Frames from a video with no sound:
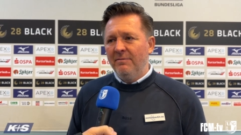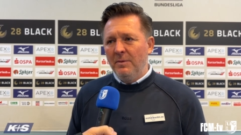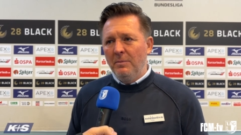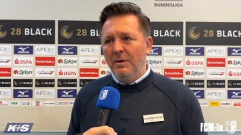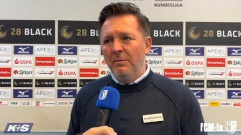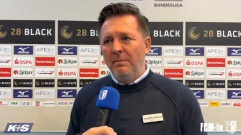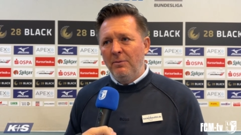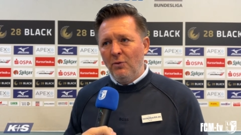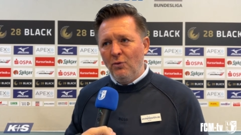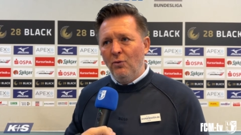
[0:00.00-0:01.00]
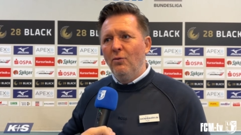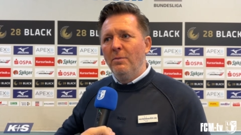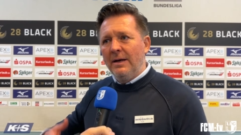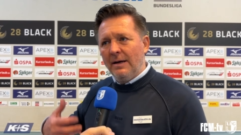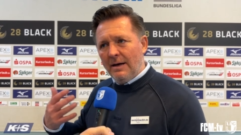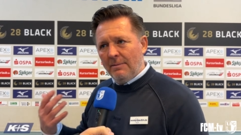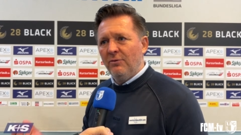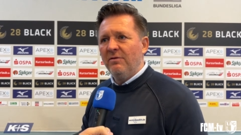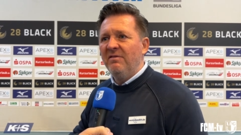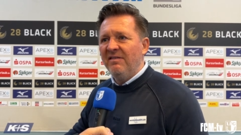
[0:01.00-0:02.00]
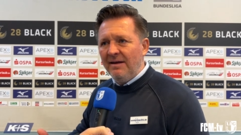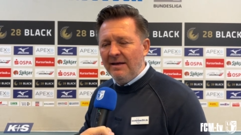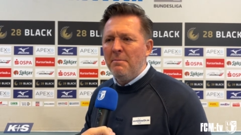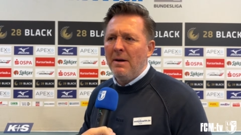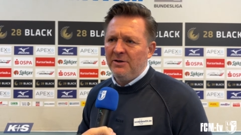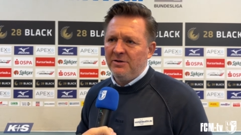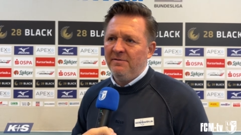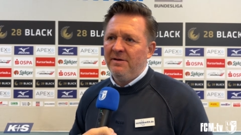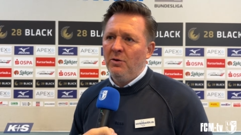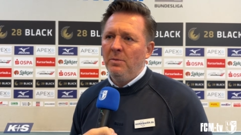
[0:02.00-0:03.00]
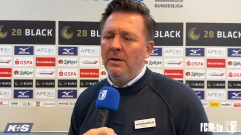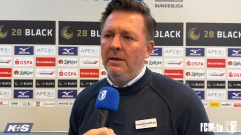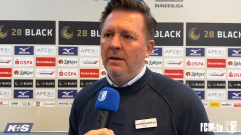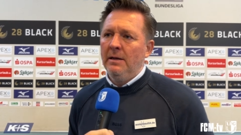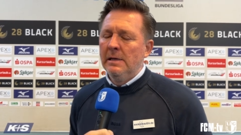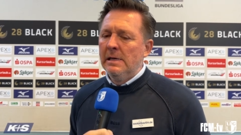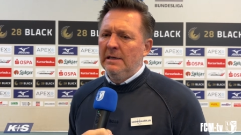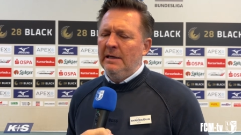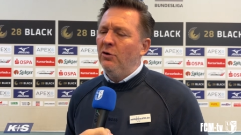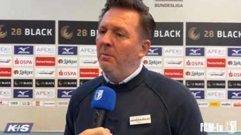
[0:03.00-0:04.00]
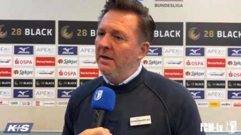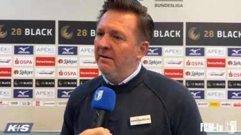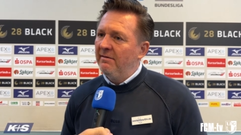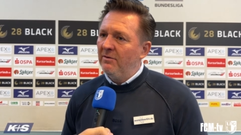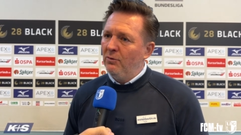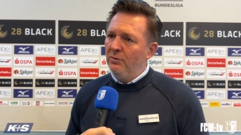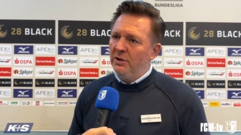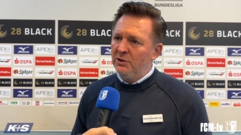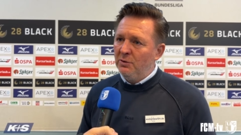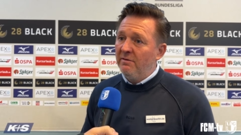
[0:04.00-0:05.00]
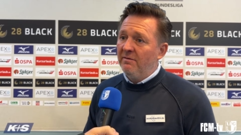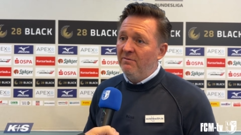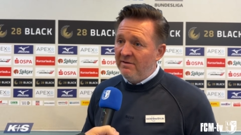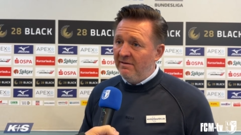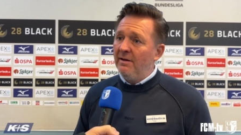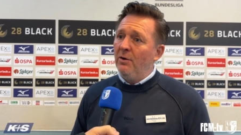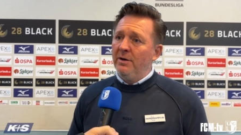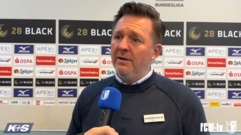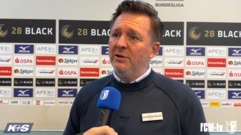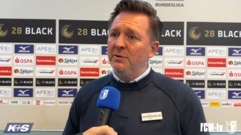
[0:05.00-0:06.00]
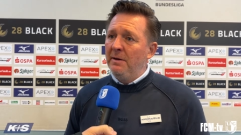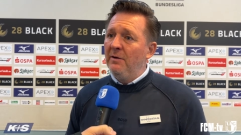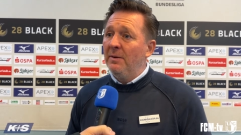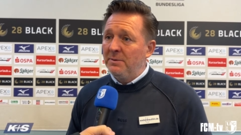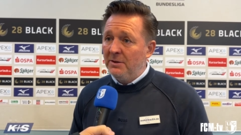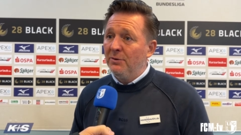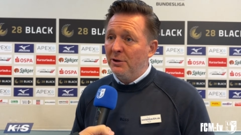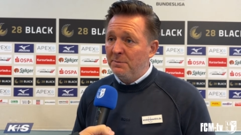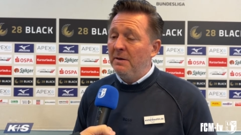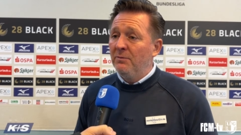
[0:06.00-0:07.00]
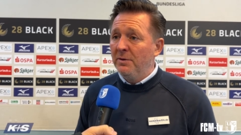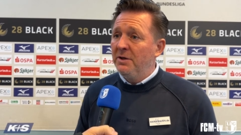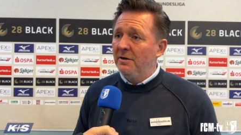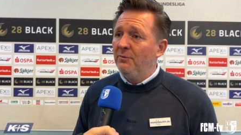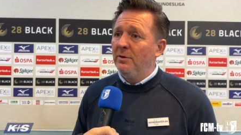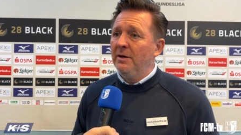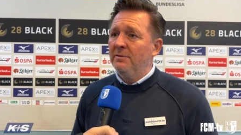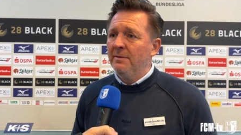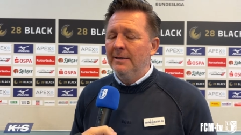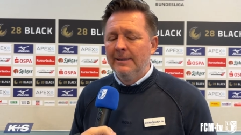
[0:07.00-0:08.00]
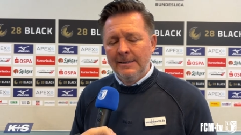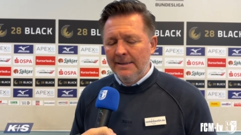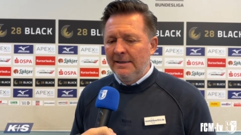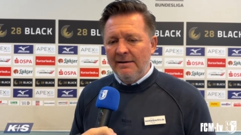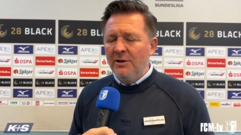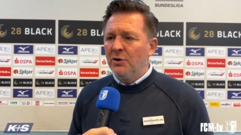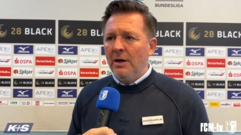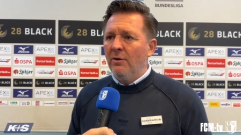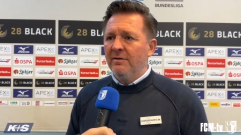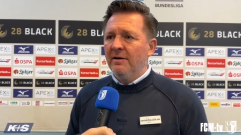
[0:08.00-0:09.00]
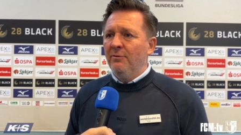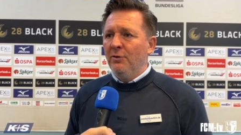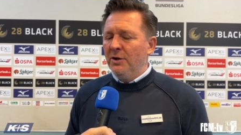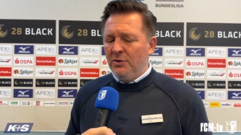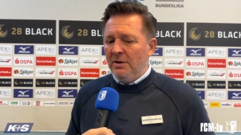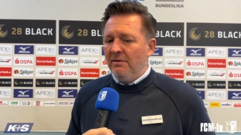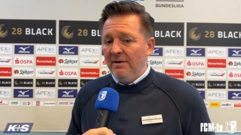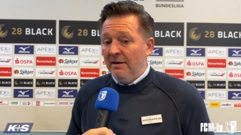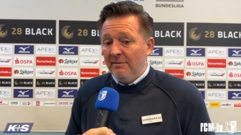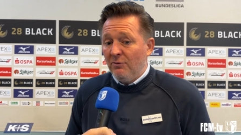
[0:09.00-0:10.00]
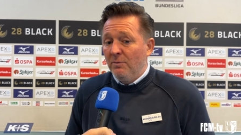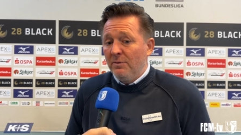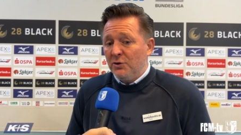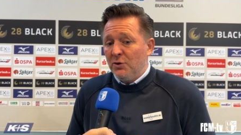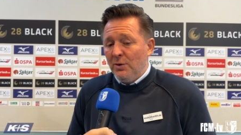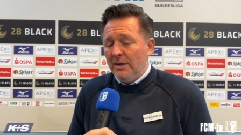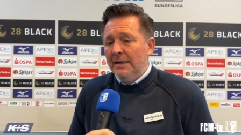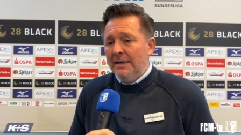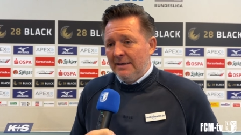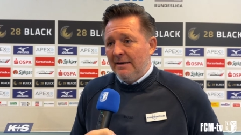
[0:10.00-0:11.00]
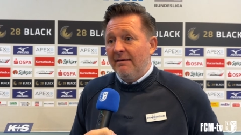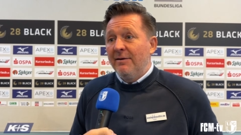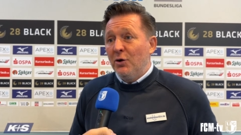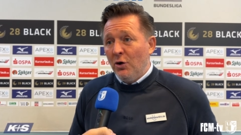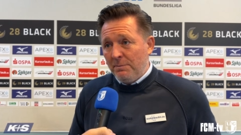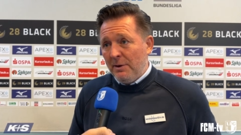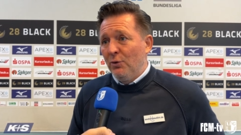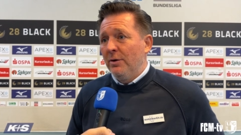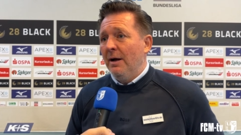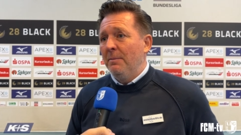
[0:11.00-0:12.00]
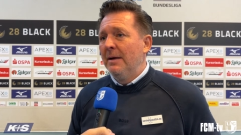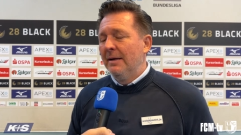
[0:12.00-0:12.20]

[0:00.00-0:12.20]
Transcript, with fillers: mit, mit, mit Block U, mit den Kapos, wie sie die Mannschaft hier über die, die komplette Saison unterstützen, wie sie sie auch nach den Spielen verabschieden, auch nach Spielen, wo wir nicht erfolgreich waren, das ist schon außergewöhnlich und deswegen ist es umso schöner, dass sie sich heute belohnt haben.